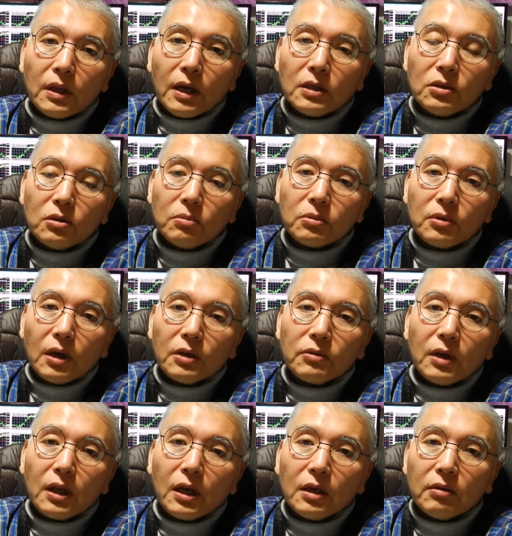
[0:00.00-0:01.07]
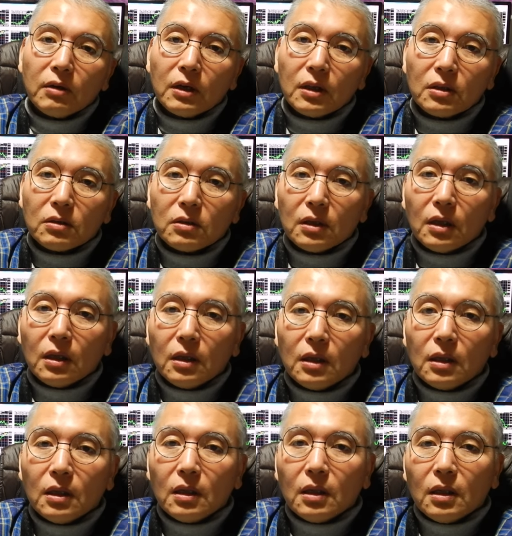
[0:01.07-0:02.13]
大丈夫とは言えないわけですね。
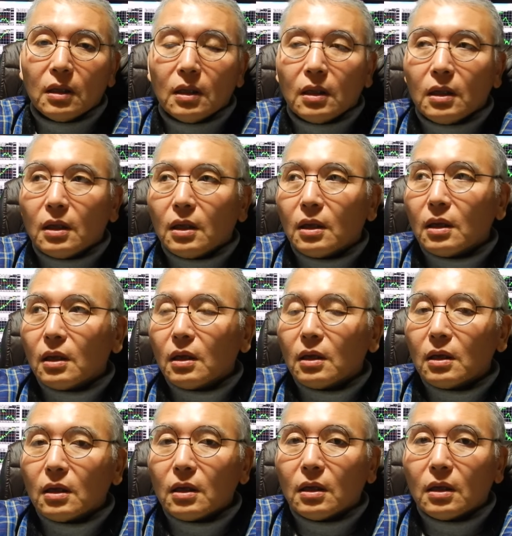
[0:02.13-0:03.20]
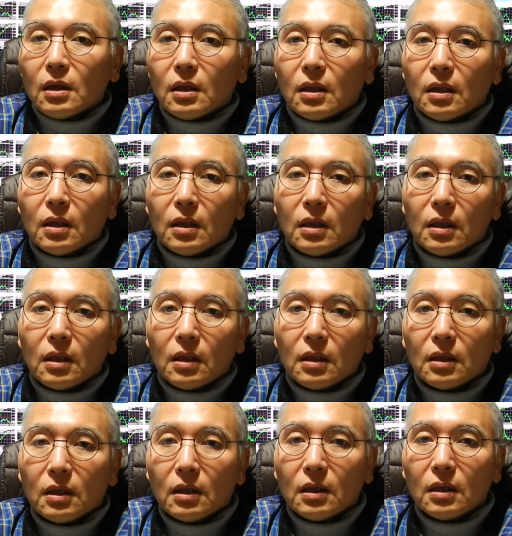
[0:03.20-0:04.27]

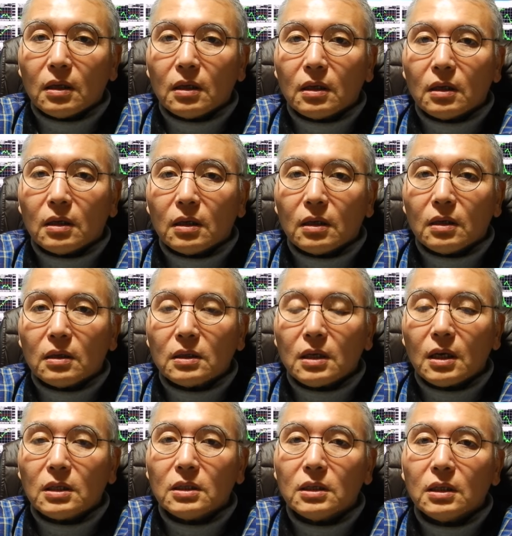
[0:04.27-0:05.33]
えーえー、しか